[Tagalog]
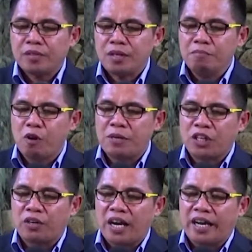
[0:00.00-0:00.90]
Mao bitaw
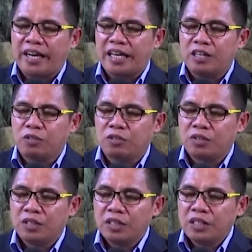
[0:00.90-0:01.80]
na nga nag-ingon
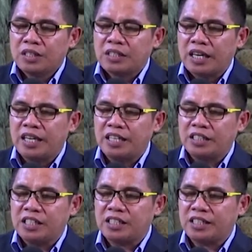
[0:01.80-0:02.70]
sa
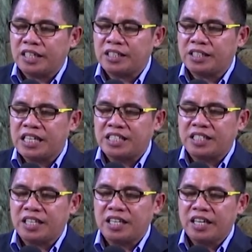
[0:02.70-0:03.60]
Genesis
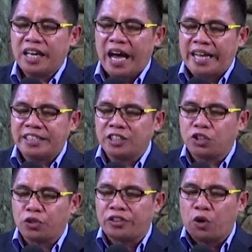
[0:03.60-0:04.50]
3:15, "Unto
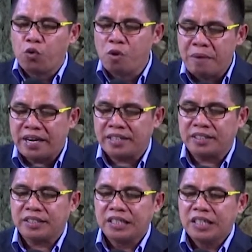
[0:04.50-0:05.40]
the woman
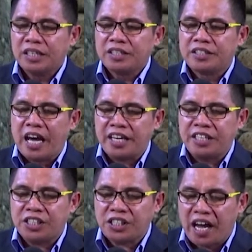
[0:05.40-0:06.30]
thy
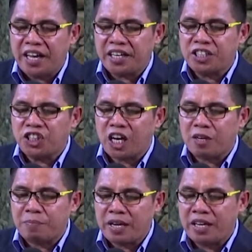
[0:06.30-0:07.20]
desire shall
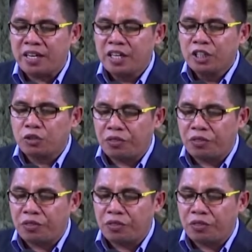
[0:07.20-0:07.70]
be to thy